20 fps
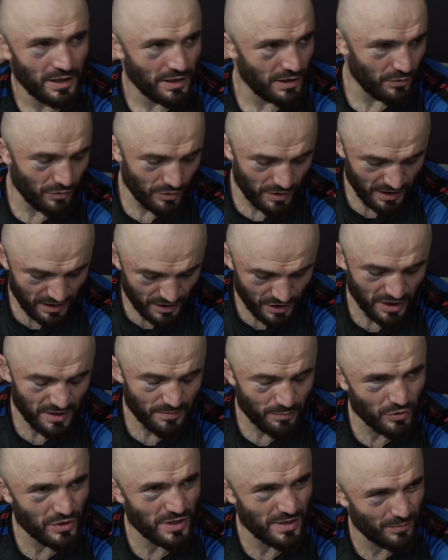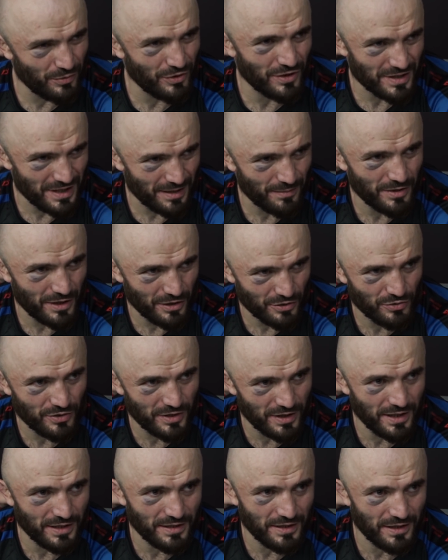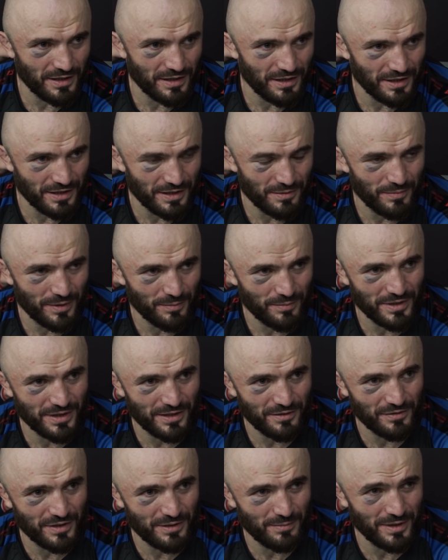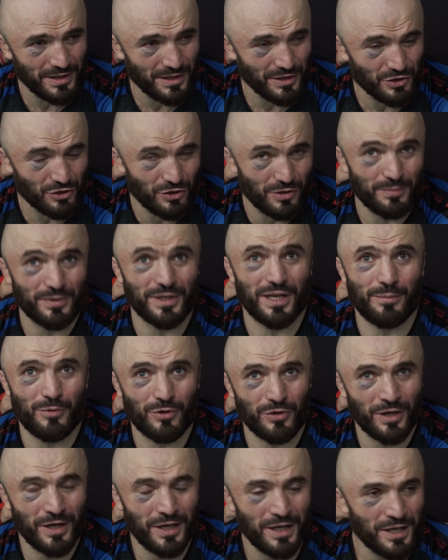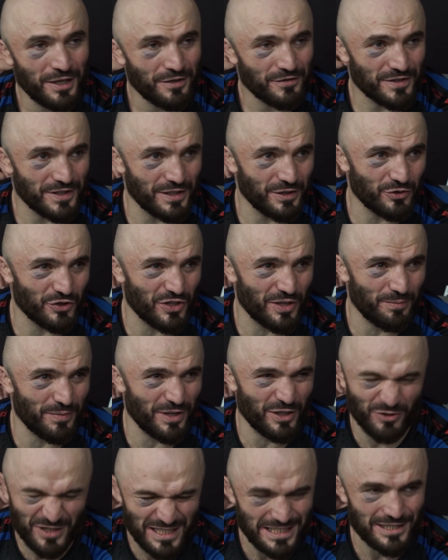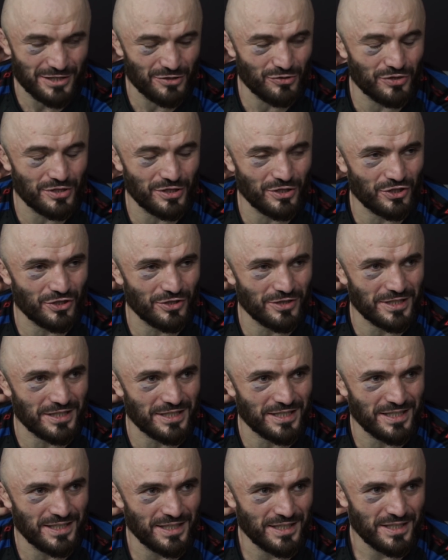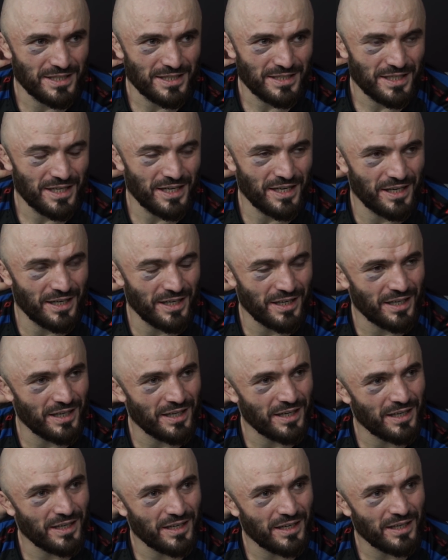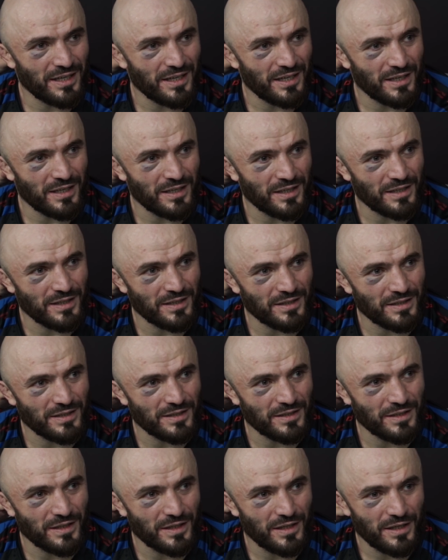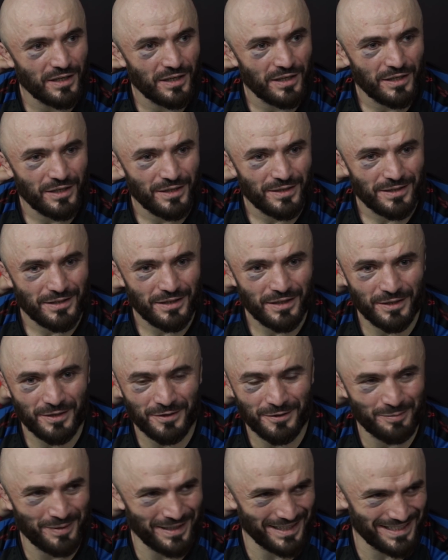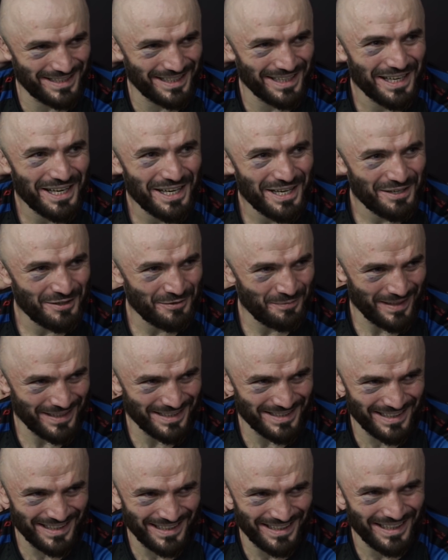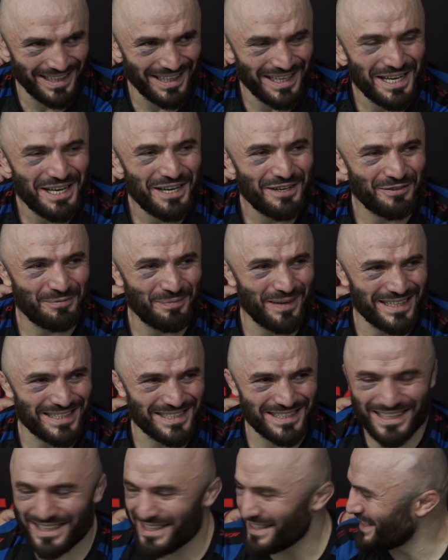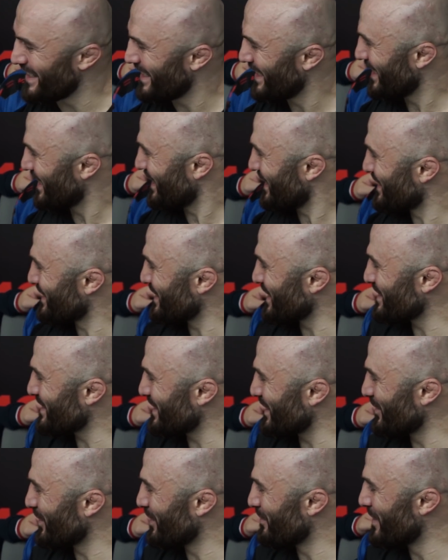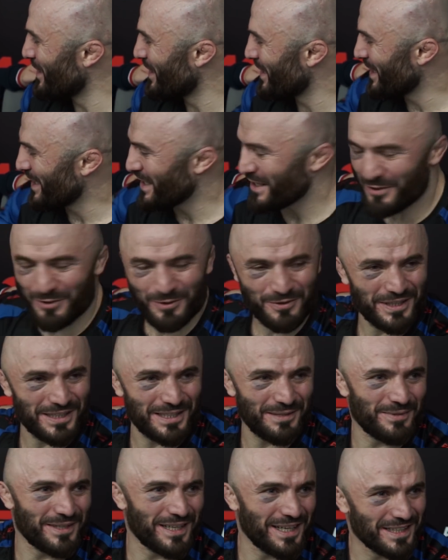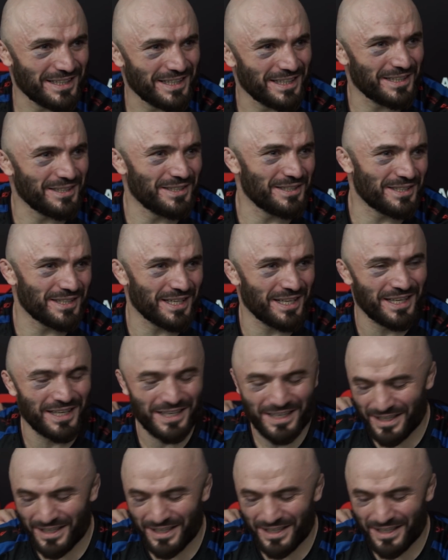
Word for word: И вот я сейчас после боя собираюсь уделять э, этим моментам внимание, чтобы я мог в следующем бою газануть еще раз. А, завтрашний день как проведете? В постели, в постели, в постели и за столом у Владимира Атаровича.